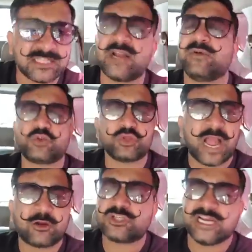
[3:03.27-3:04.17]
अजहर मसूद
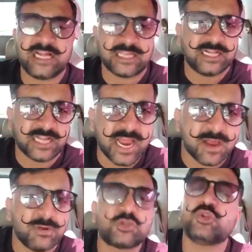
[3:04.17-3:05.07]
काय को चिल्लाता रहता
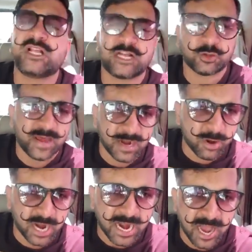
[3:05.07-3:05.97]
है मसूद अजहर तुम्हारा
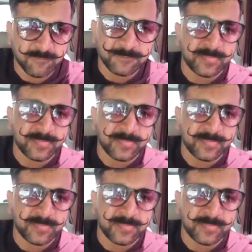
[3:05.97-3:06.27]
मौलाना